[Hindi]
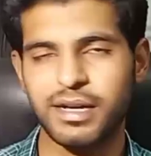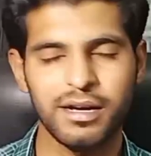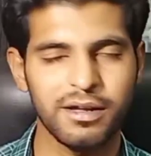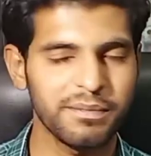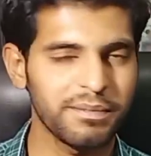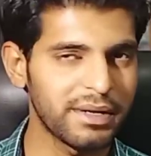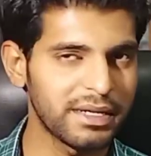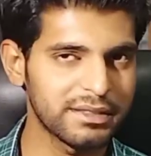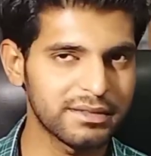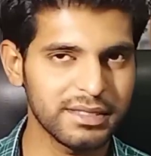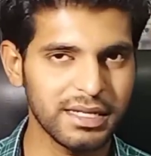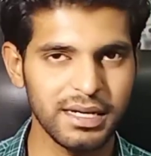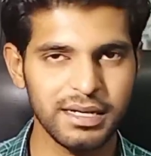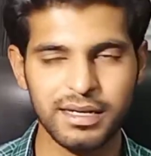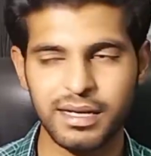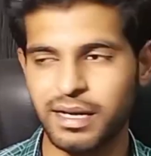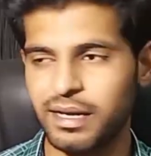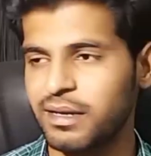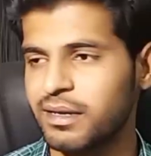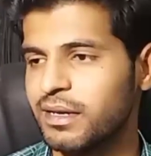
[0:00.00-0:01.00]
चार पाँच साल
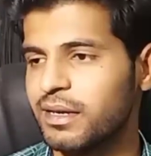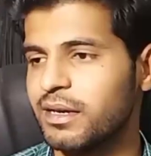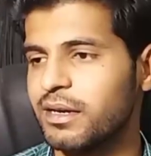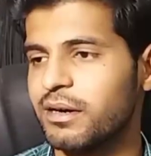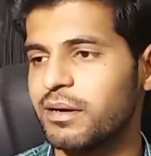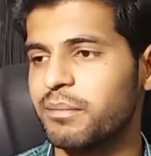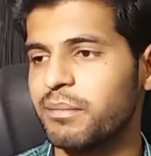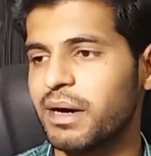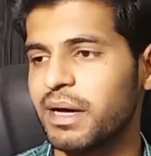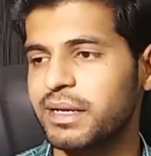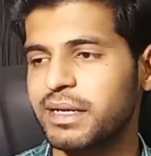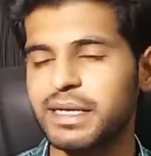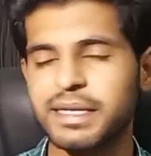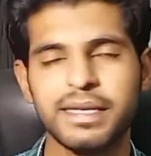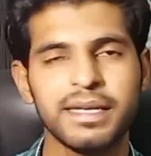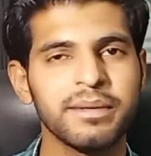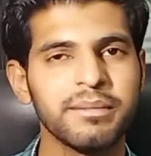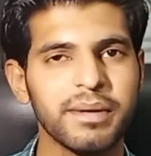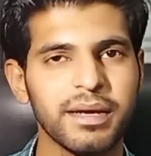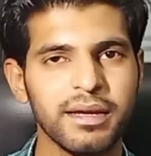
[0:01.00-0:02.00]
का है
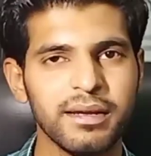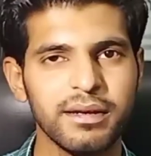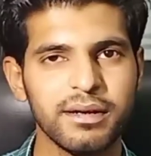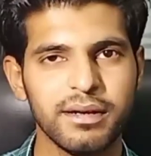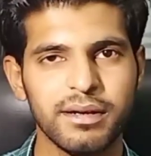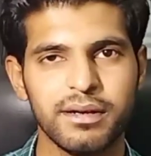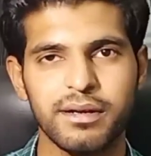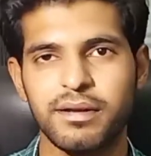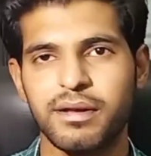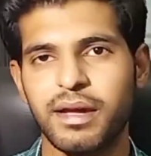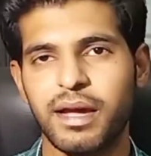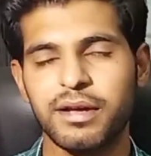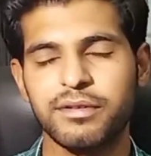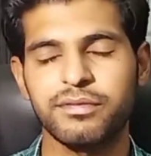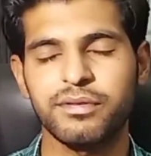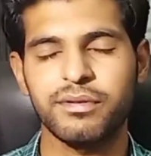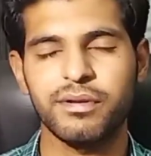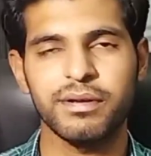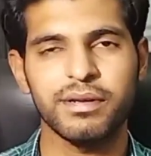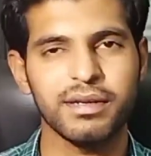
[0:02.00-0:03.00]
मार्केटिंग में और
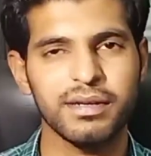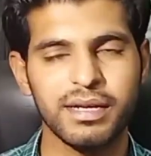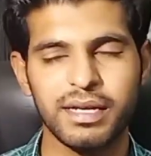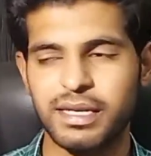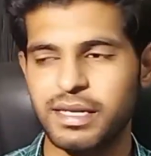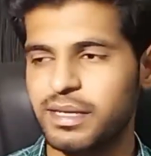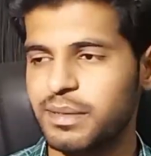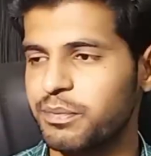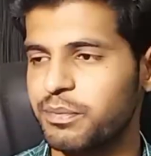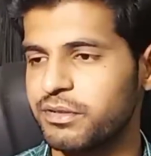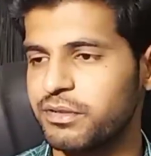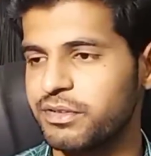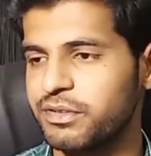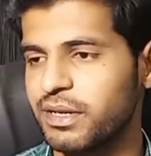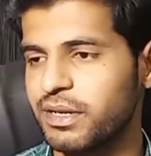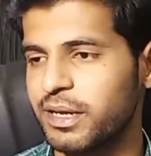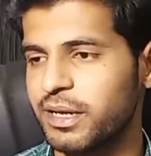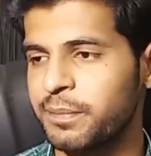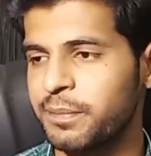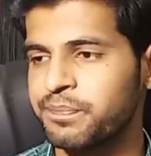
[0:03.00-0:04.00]
एग्जीक्यूटिव के लिए ये
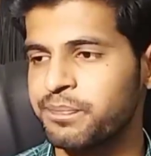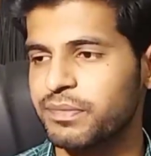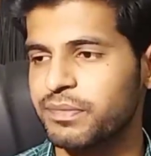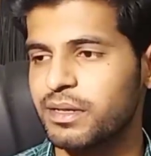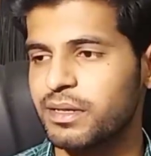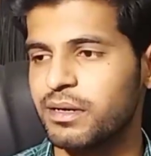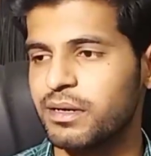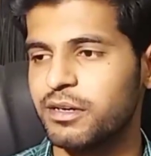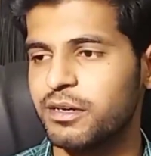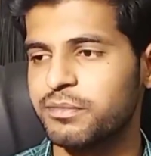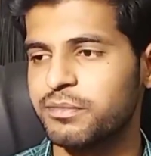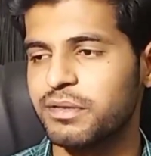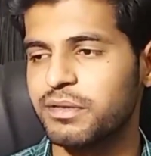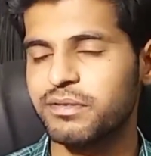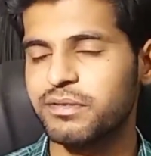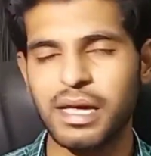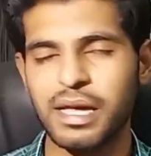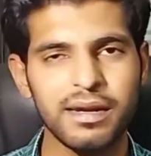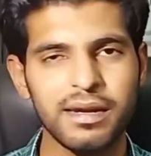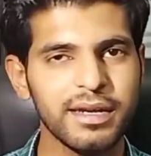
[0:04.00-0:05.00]
पोजीशन है इसमें
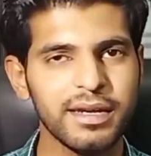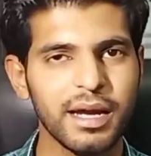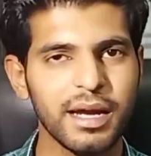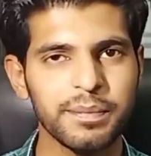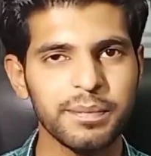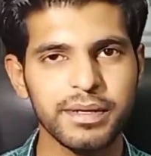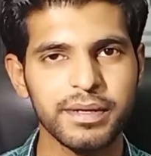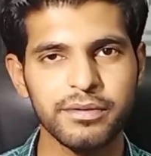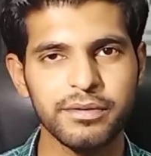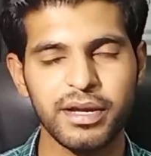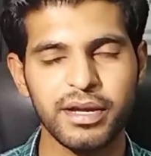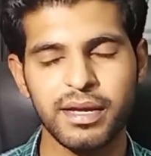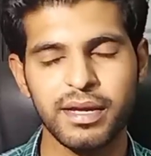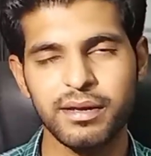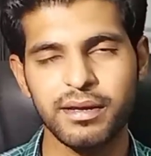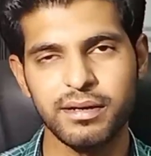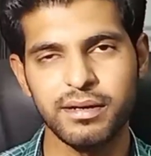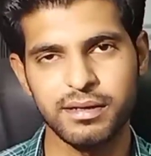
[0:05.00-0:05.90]
सैलरी आपकी जो है